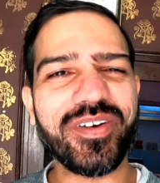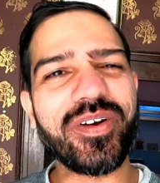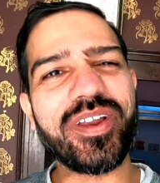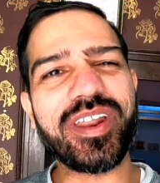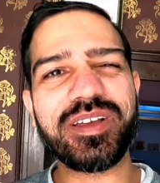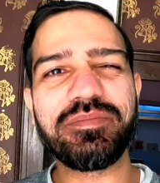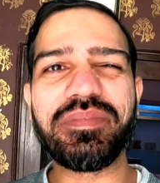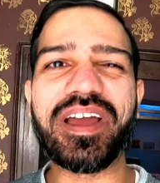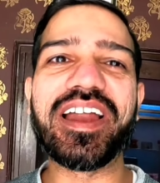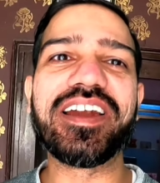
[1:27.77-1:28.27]

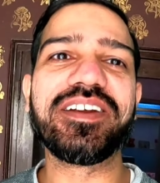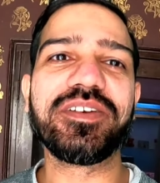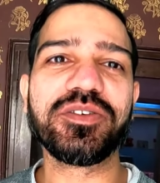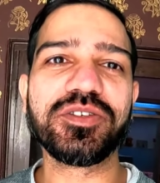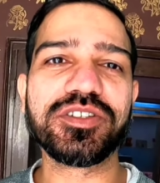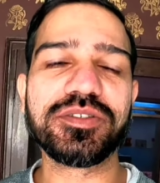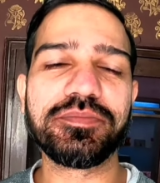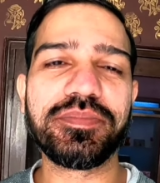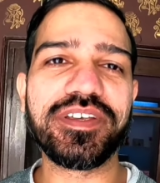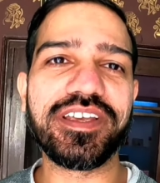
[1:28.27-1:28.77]
और एक बैड
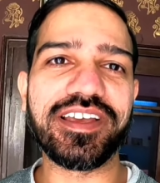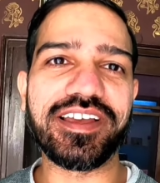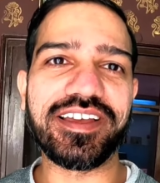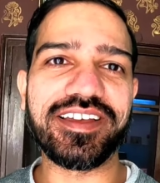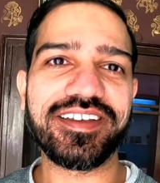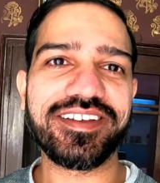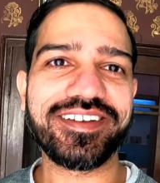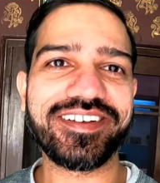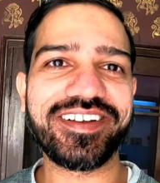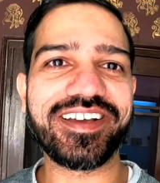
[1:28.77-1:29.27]
न्यूज़ भी है
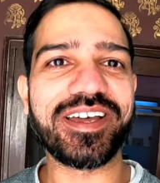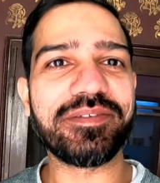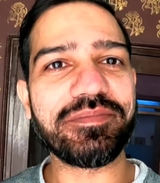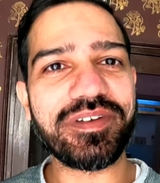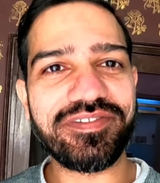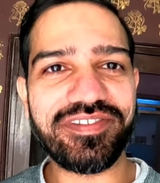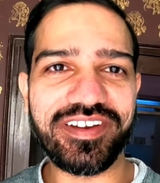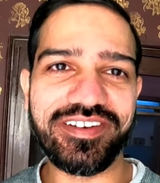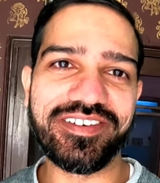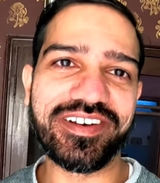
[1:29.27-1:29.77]
घर
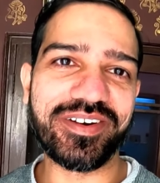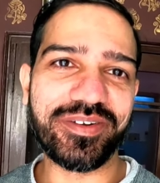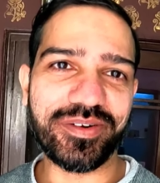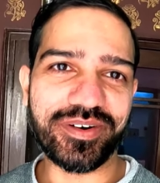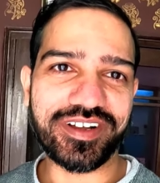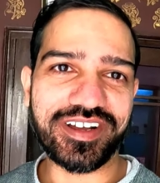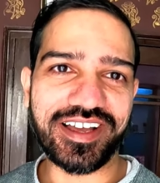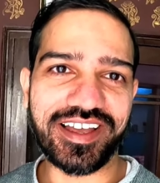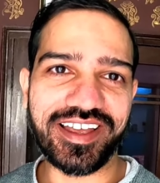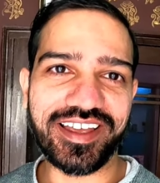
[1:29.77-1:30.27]
में फीवर
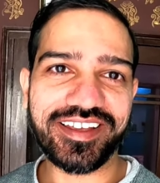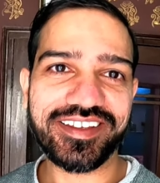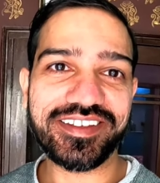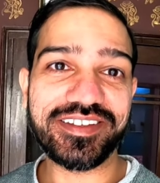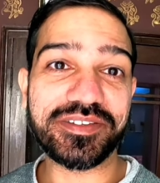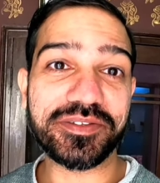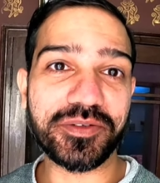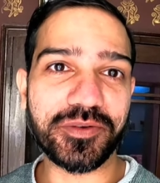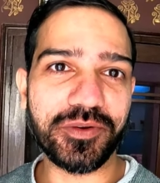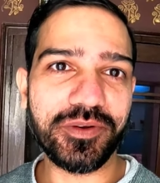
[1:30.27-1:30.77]
हो रखा है
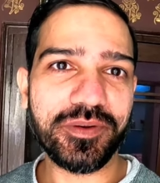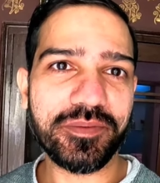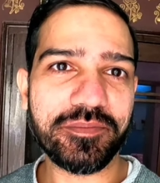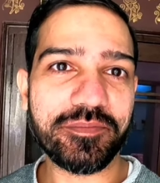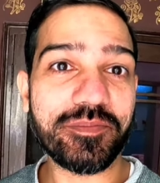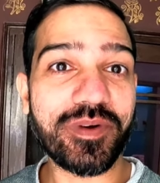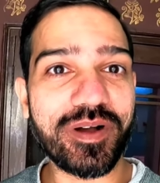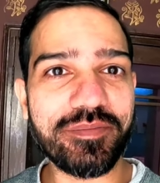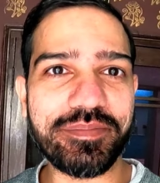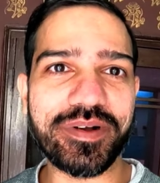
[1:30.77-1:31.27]
किसको
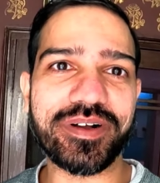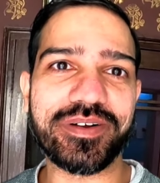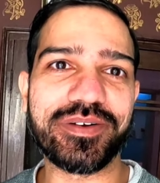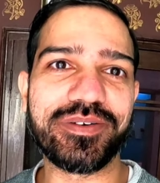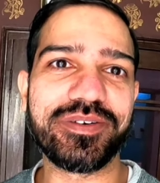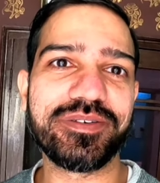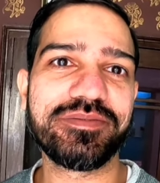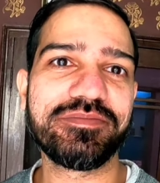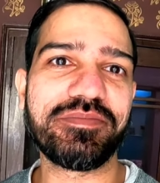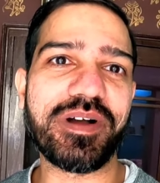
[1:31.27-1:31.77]
पापा
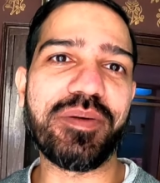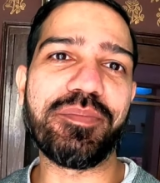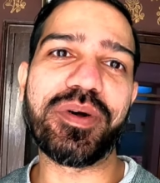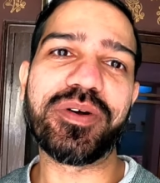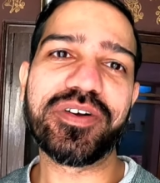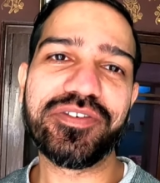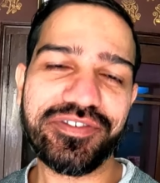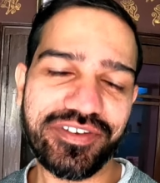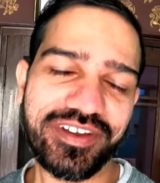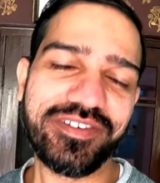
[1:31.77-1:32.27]
को
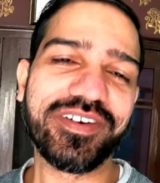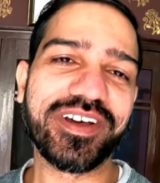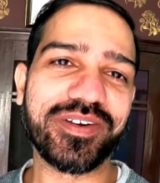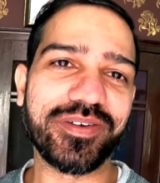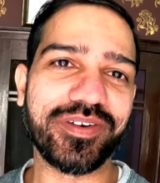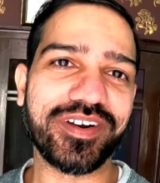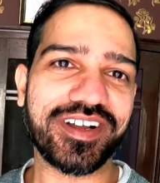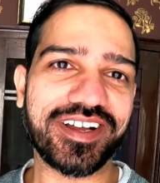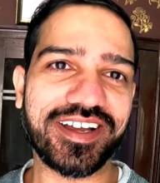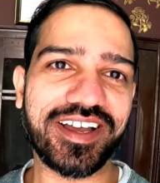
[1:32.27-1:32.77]
पापा को
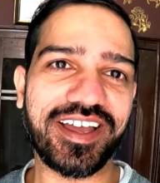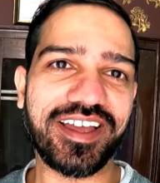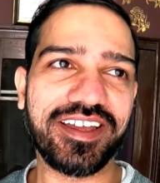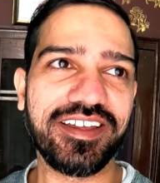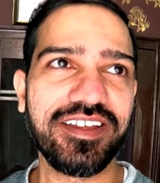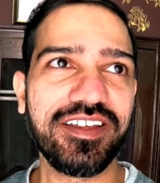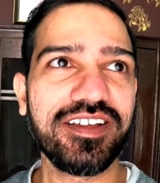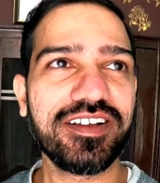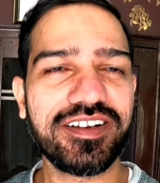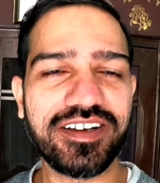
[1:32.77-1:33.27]
फीवर हो रखा है